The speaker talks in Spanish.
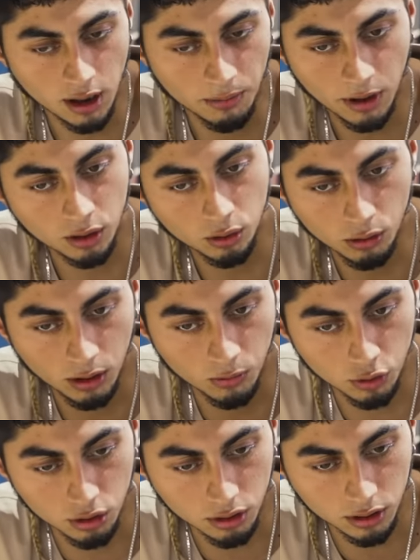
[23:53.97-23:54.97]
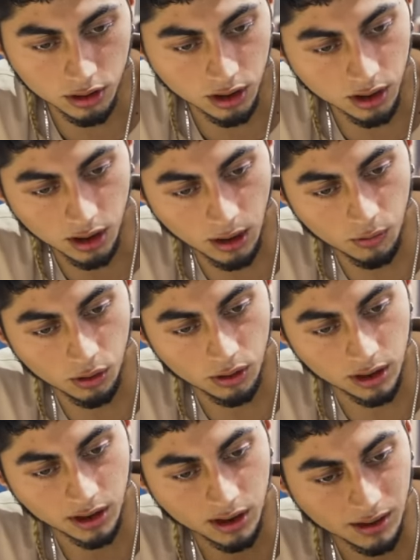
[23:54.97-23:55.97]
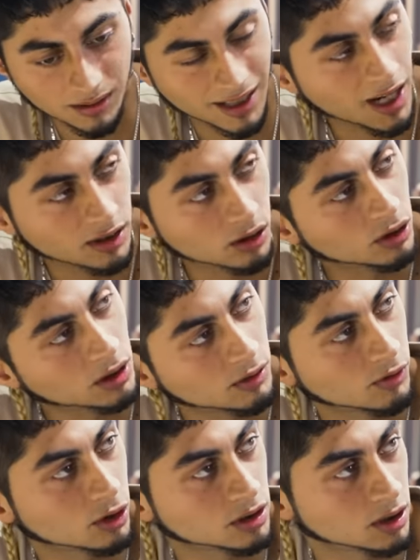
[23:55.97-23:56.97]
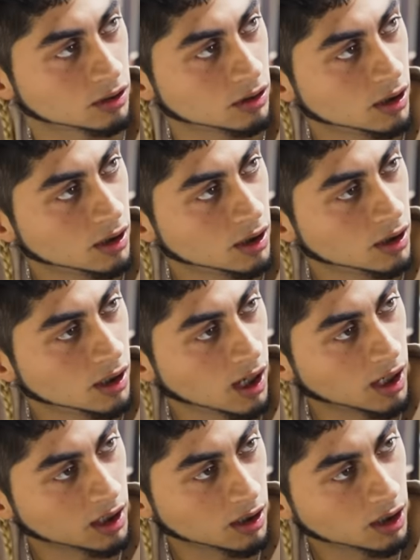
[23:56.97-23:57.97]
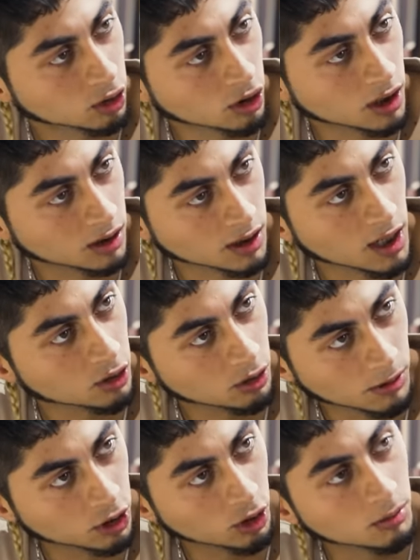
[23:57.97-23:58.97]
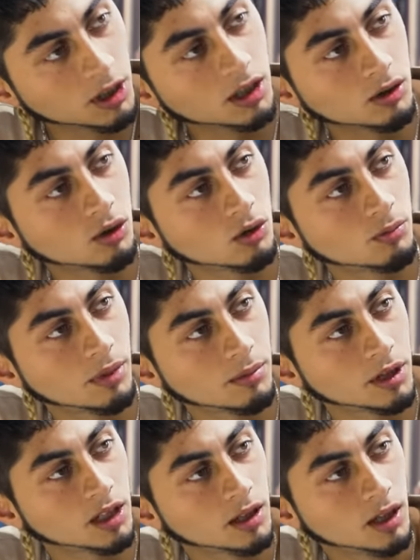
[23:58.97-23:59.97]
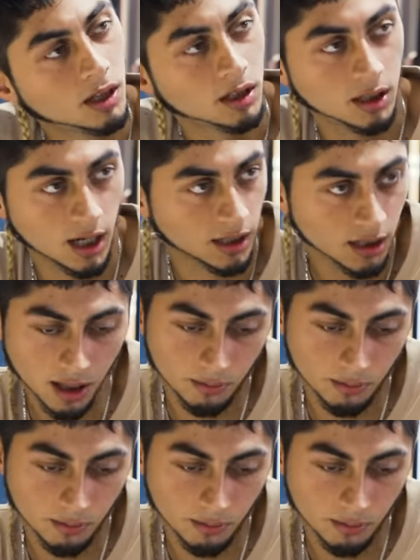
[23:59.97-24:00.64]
yo las mantuve mucho, así, digamos, el teatro y el boxeo. Mm. Aquí estoy entrando y me estoy metiendo en un papel. Y aquí